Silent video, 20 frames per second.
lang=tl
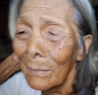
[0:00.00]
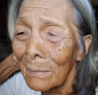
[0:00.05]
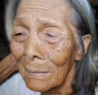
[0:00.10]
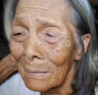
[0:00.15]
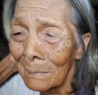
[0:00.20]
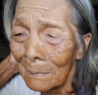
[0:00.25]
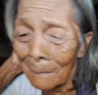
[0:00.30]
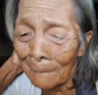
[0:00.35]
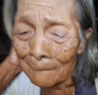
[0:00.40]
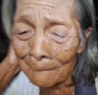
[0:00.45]
Huwag
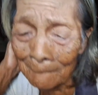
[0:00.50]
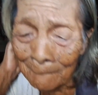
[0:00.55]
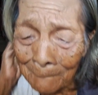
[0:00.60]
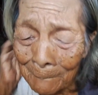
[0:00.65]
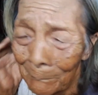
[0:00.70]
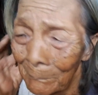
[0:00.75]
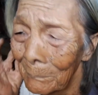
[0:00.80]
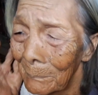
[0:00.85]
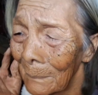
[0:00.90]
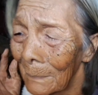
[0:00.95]
ka na
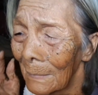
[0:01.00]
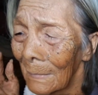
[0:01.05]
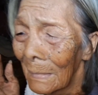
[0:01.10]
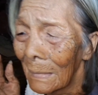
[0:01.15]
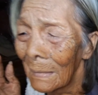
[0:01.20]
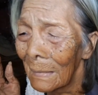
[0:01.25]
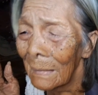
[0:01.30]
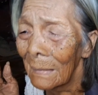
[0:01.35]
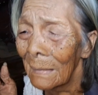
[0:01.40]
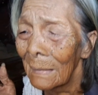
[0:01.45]
pong lumabas,
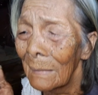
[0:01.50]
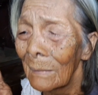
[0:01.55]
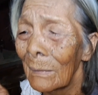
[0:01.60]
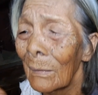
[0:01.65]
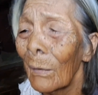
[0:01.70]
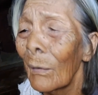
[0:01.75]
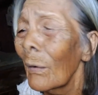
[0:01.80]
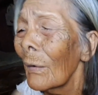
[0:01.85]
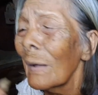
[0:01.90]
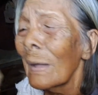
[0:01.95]
ha?
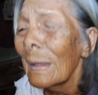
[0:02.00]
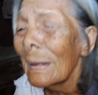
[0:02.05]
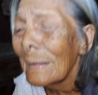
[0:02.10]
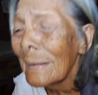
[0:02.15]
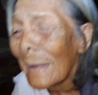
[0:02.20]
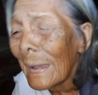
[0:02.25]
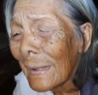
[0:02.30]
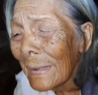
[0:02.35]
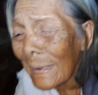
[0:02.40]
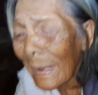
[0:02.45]
Oo,
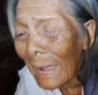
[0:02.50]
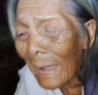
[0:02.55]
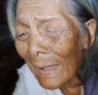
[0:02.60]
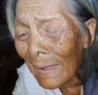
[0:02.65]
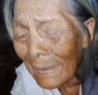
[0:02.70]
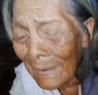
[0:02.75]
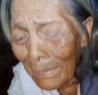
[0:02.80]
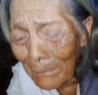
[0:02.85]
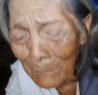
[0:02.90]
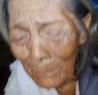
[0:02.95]
hindi. Na
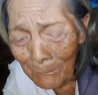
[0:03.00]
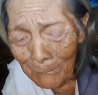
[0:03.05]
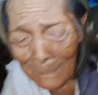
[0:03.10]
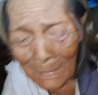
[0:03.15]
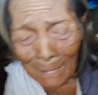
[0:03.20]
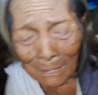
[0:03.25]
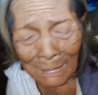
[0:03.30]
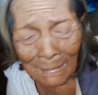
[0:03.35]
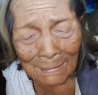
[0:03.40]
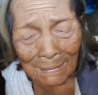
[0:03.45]
alam,
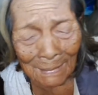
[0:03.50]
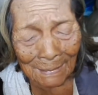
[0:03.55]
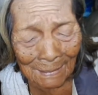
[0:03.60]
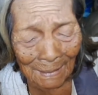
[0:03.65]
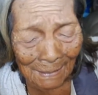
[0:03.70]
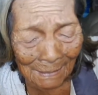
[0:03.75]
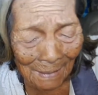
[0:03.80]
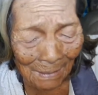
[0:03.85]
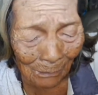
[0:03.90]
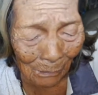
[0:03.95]

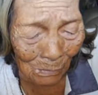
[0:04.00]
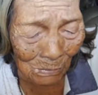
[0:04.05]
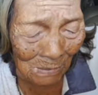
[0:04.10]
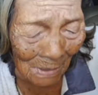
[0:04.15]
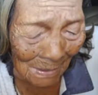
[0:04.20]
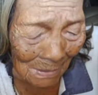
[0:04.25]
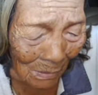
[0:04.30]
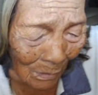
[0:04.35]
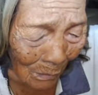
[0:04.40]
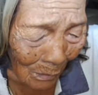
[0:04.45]
nakikinig ako
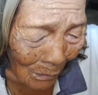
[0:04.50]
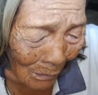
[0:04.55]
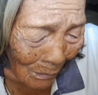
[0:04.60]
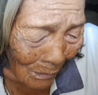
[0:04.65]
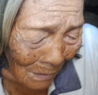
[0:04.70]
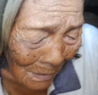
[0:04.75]
sa iyo.